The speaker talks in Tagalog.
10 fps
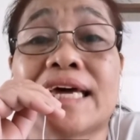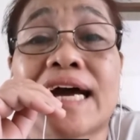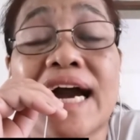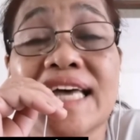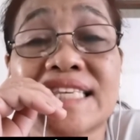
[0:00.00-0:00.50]

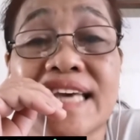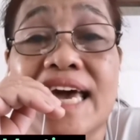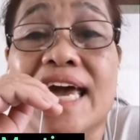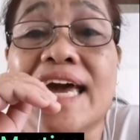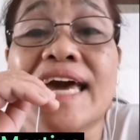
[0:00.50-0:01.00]

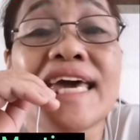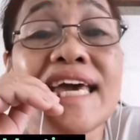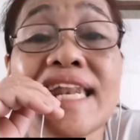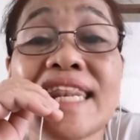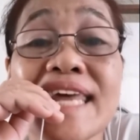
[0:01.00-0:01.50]
Kasi
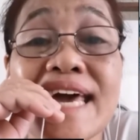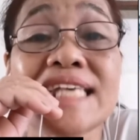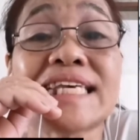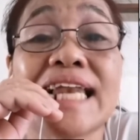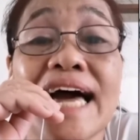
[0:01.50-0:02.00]
hindi
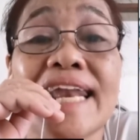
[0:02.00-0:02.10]
sila